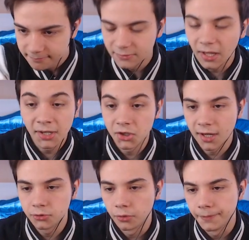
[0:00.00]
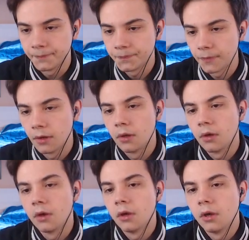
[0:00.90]
Da ricercatore.
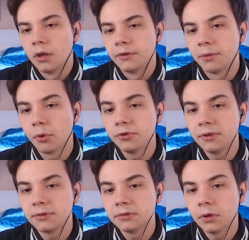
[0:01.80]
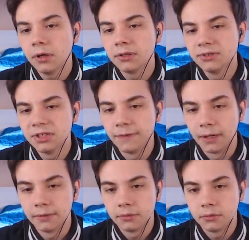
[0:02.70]
Siete pronti? Si
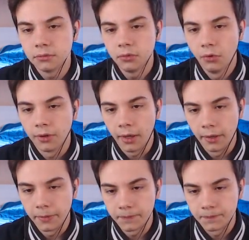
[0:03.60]
va. Ok.